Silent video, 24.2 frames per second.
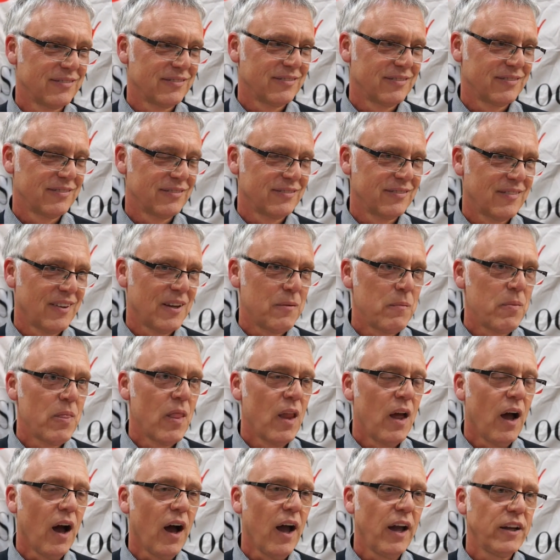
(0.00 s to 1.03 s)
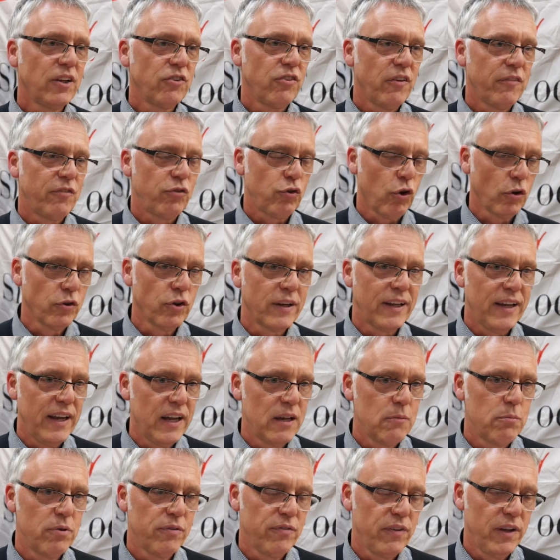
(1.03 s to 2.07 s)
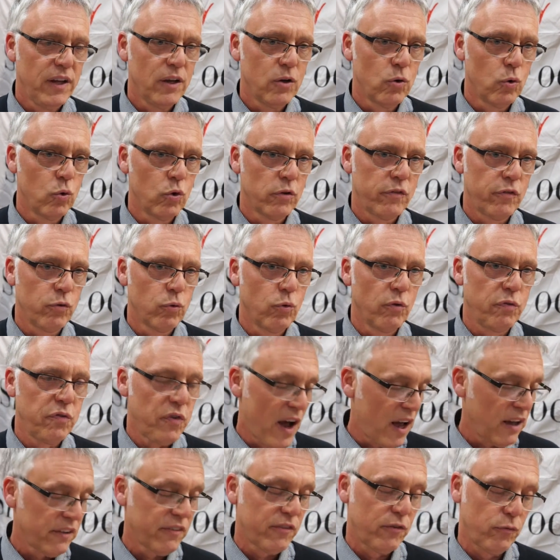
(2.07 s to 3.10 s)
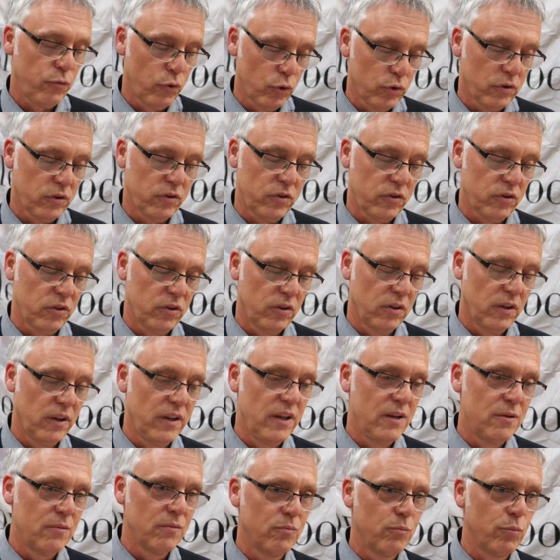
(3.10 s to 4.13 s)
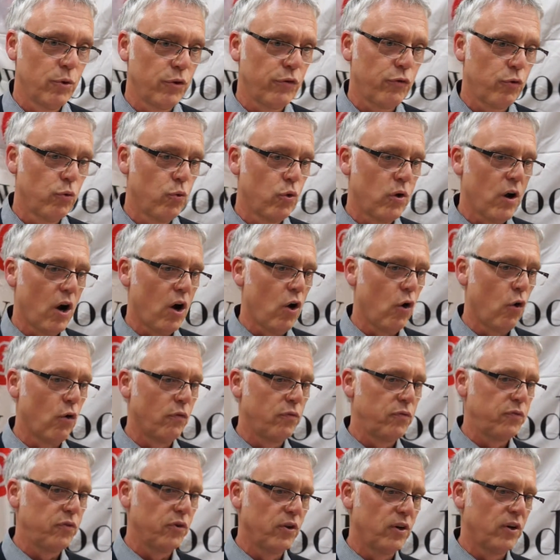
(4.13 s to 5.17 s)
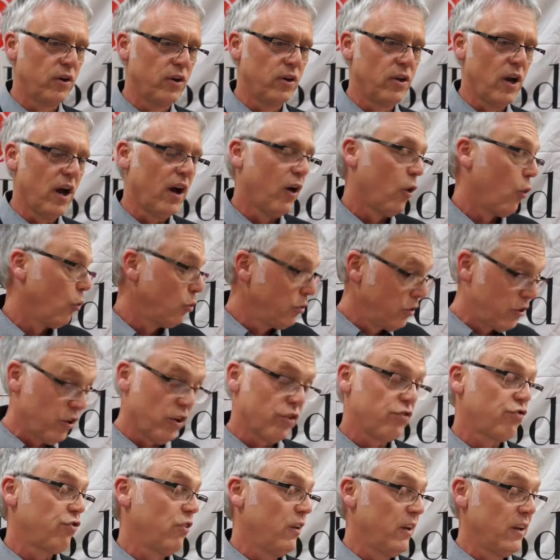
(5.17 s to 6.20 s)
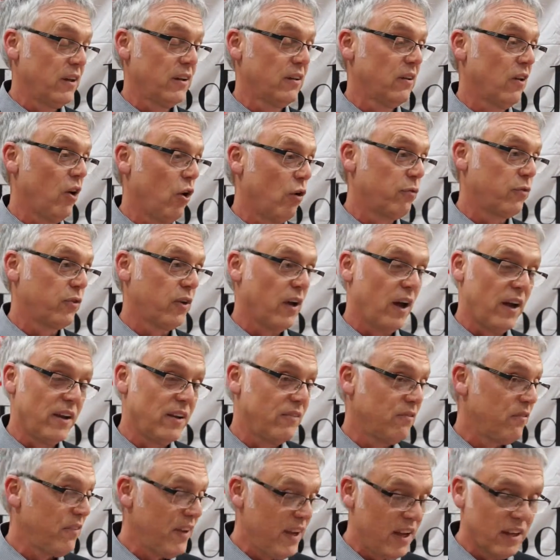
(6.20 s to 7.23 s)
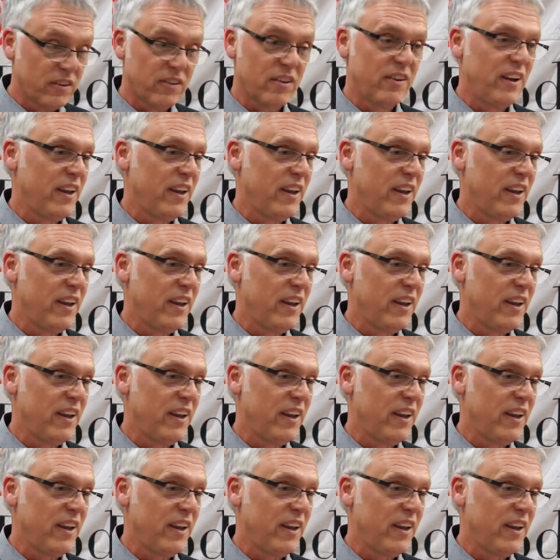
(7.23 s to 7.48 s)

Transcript: bedeuten? Eigentlich ist es schon eine Gegenbewegung zu Fastfood in Bezug auf äh, ja, runterschlingen, auf keinen Wert